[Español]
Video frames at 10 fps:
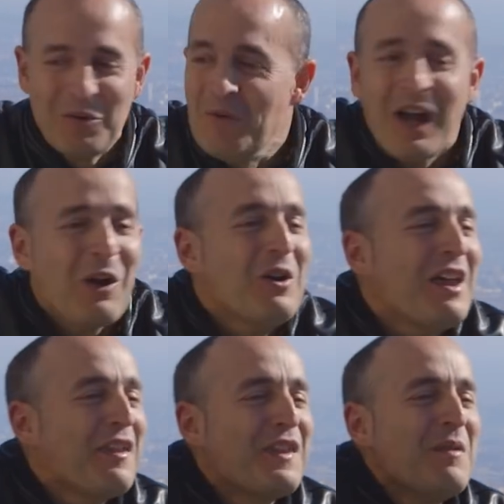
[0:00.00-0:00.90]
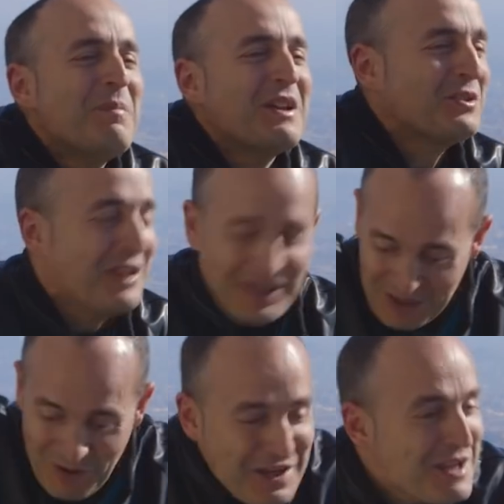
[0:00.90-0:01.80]
una cola de 100 personas
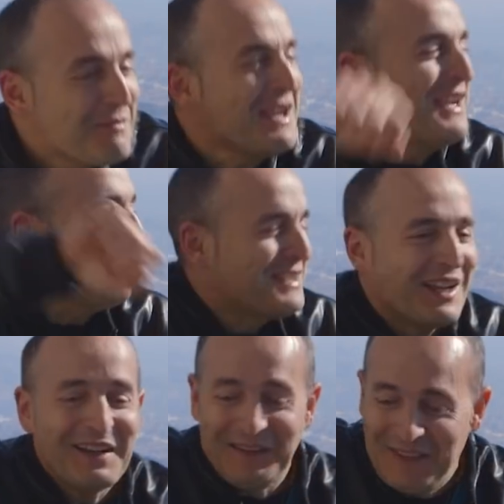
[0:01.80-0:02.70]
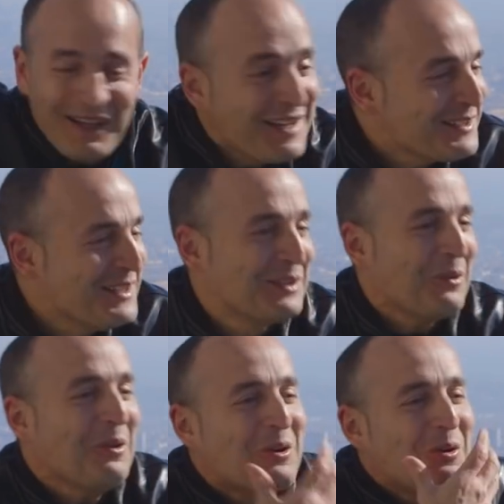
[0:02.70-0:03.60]
y yo allí, venga a echar lentejas,
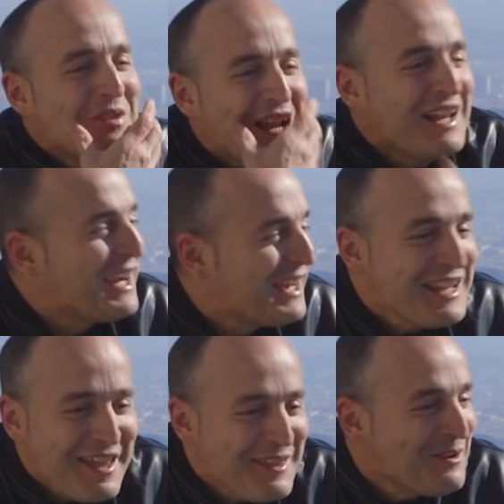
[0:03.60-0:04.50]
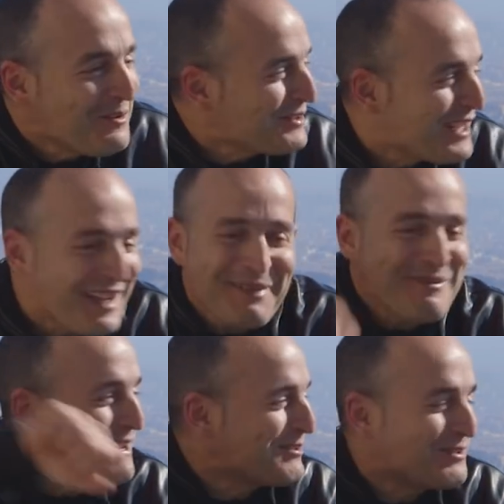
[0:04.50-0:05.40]
todos con una alegría, digo, ostras, qué
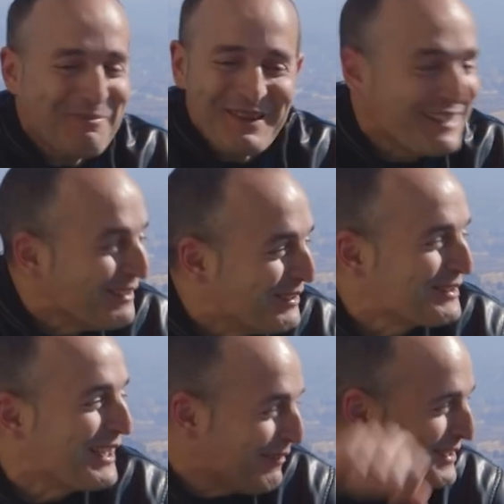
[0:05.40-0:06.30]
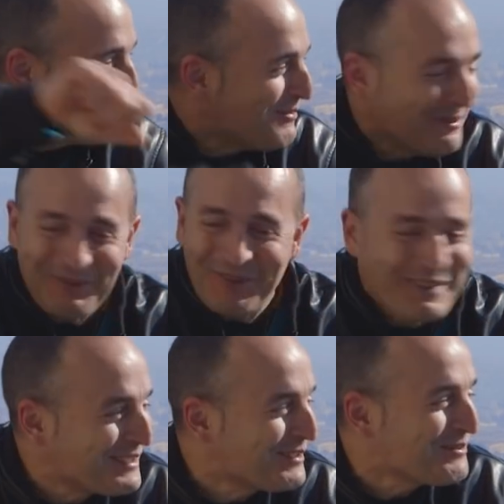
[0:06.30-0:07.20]
bien estoy pasando esta noche, tú,
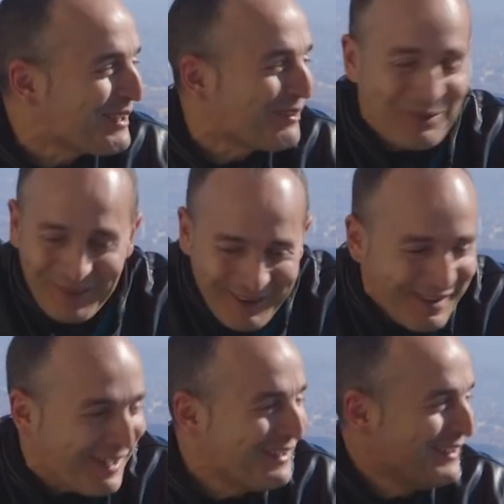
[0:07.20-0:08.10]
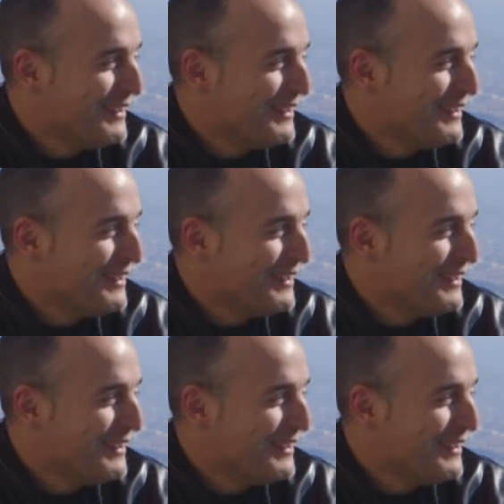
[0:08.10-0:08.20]
esto es una gozada.